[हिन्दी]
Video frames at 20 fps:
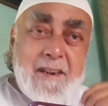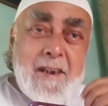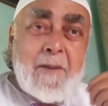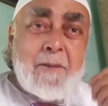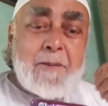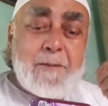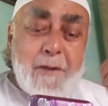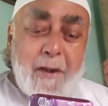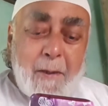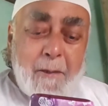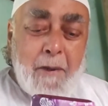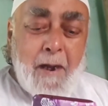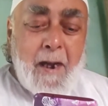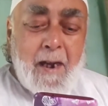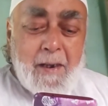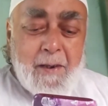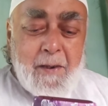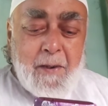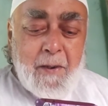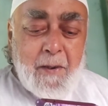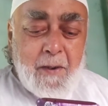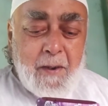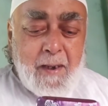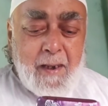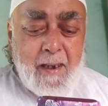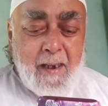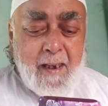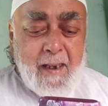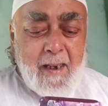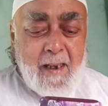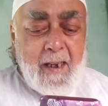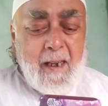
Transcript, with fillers: जब जबा खोले